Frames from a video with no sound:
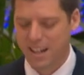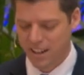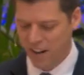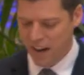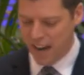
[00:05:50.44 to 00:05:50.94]

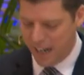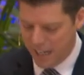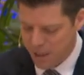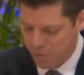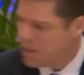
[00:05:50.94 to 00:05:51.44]
Wir schreiben
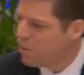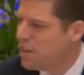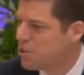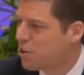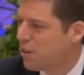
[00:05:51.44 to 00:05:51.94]
all diesen
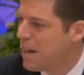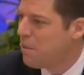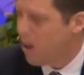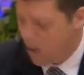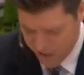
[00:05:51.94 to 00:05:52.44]
Dingen einen
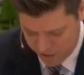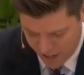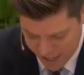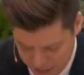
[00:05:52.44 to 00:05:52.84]
Wert zu.